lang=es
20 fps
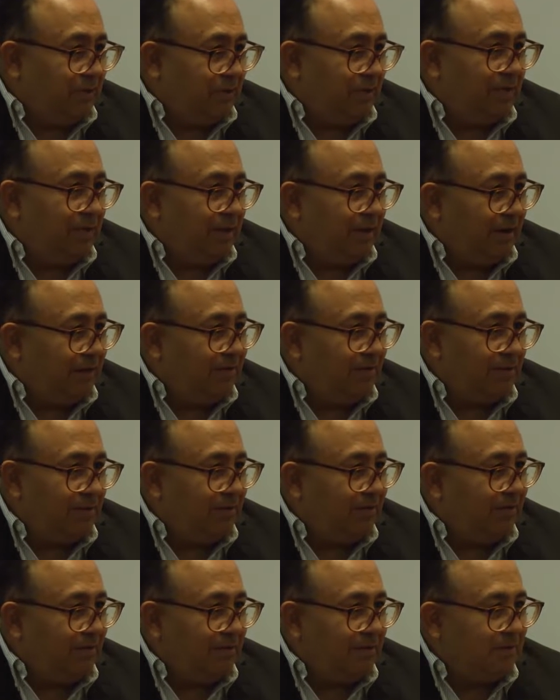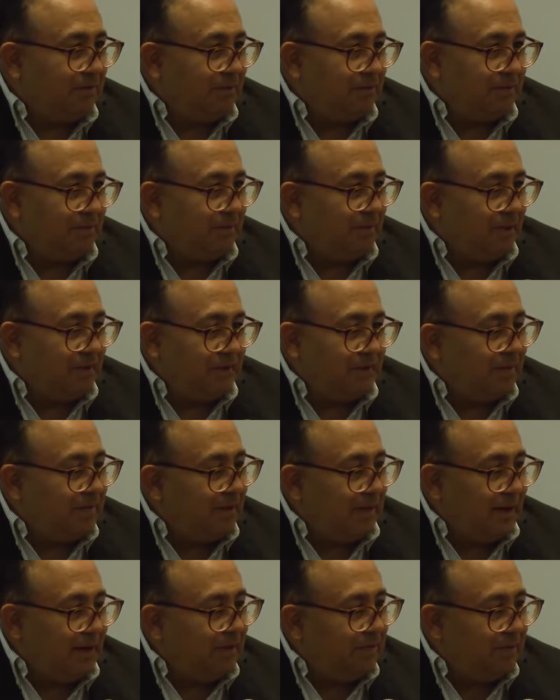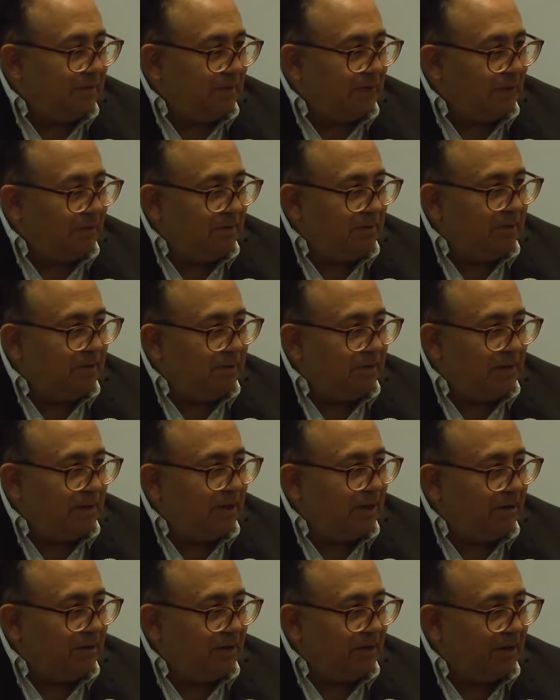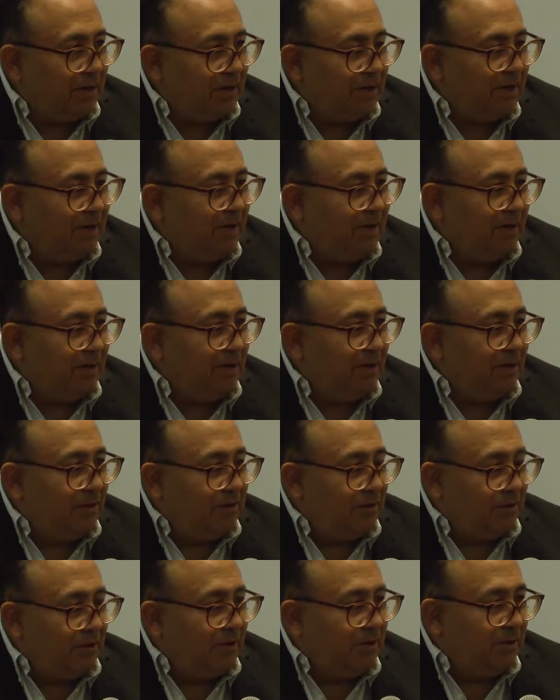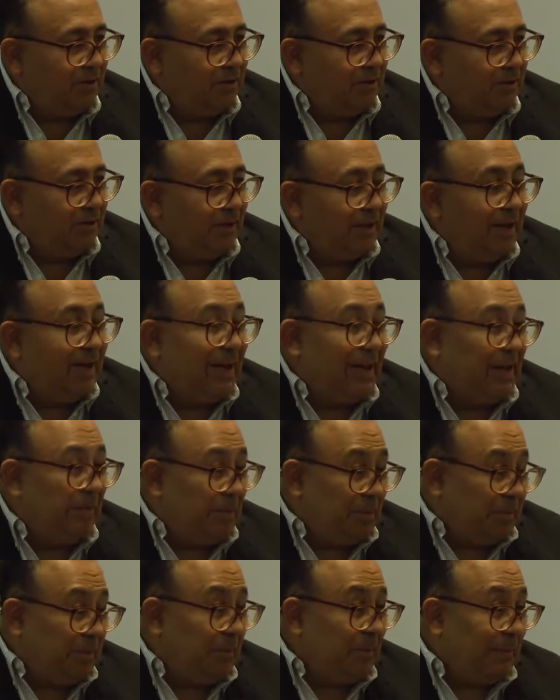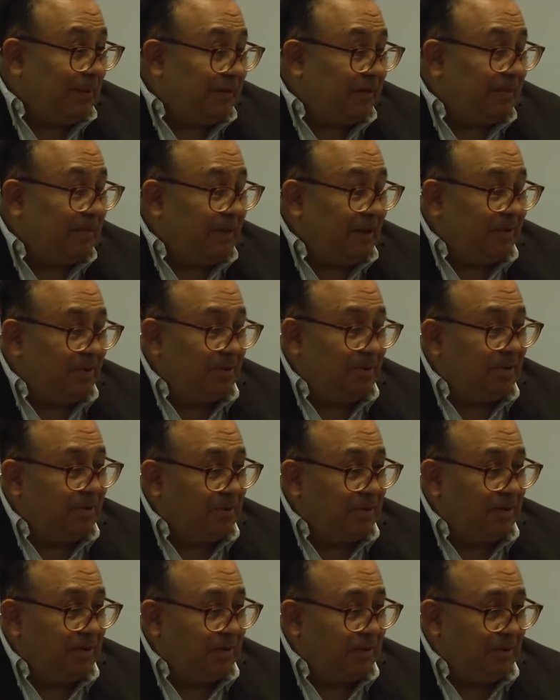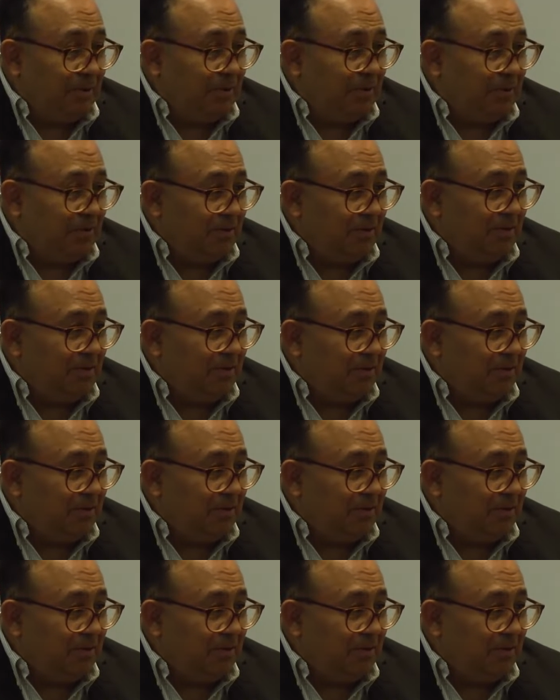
yo te diría son los esenciales finalmente para lograr una innovación. La primera parte es que la cultura de innovación.